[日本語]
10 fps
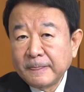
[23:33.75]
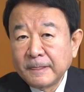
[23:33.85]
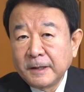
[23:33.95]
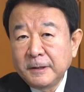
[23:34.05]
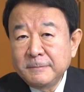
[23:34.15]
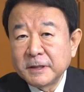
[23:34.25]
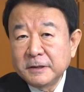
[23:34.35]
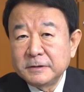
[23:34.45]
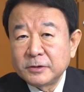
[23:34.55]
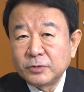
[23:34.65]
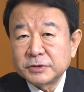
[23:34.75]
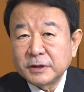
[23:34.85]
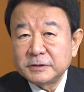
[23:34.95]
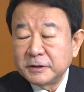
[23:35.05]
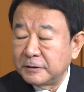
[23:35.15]
で今現に宏池
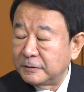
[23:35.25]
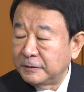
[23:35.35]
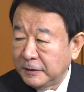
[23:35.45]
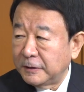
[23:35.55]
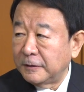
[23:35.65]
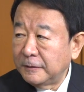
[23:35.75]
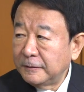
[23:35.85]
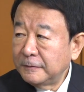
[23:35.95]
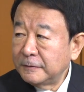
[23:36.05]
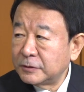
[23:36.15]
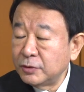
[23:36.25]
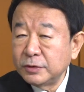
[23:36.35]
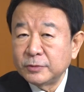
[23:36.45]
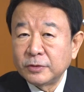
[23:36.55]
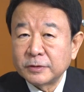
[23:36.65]
会政権で総
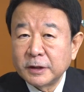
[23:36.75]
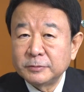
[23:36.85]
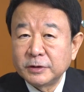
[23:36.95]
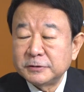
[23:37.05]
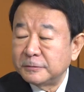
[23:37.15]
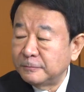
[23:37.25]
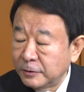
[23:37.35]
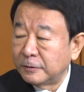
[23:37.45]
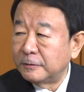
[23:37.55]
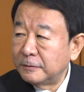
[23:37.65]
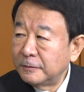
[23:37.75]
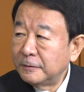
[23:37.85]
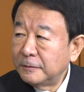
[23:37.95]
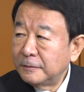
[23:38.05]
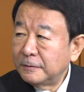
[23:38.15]
理も外務大臣も、
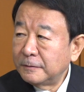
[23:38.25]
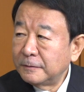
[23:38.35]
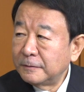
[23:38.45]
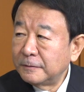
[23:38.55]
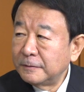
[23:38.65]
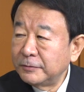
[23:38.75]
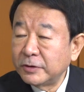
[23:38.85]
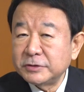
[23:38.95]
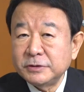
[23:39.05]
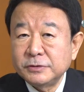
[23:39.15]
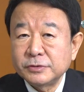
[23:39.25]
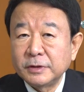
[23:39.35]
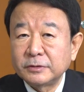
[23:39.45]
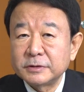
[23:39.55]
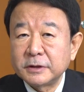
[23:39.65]
うん、いわゆる親中
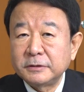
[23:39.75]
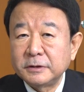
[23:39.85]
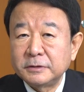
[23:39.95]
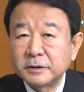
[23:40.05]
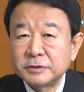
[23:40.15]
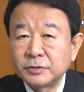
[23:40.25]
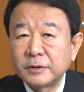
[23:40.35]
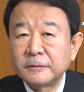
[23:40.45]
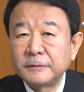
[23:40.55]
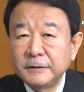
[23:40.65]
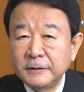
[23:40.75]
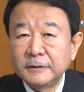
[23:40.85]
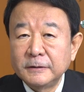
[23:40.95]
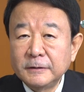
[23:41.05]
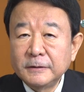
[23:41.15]
派とされてきた人なの
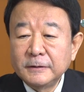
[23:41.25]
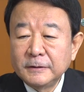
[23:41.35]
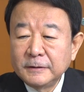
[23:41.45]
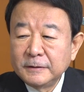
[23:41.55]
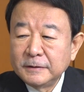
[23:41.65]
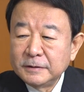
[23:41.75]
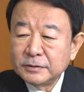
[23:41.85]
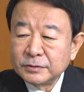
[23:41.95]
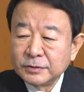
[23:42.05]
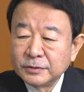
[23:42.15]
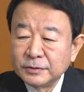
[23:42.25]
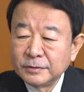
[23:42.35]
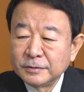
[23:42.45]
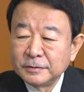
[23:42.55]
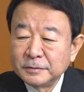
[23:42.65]
にそ
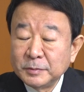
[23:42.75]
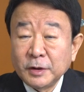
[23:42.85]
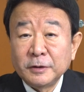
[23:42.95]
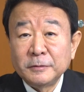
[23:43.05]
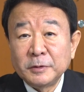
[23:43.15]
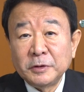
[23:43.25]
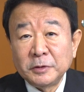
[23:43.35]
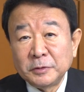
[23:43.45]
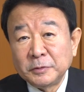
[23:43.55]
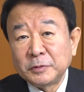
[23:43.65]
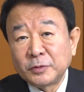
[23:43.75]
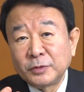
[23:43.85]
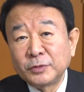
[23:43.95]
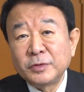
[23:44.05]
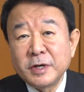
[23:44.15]
のまあこ
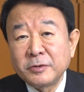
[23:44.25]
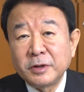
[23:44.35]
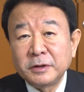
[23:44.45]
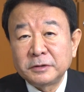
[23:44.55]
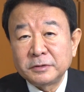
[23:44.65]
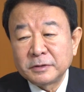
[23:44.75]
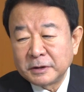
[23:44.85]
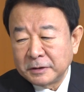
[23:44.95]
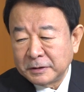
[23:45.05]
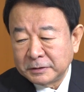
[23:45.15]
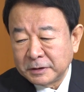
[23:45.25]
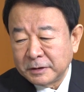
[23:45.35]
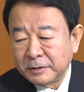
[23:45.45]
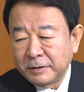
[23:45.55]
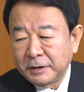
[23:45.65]
の動画をご覧になってるから方か
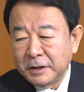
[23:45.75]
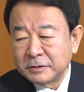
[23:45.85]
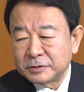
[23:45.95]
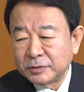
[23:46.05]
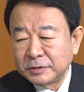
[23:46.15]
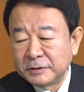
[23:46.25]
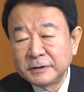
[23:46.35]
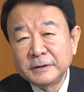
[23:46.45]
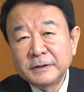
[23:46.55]
らは早く総理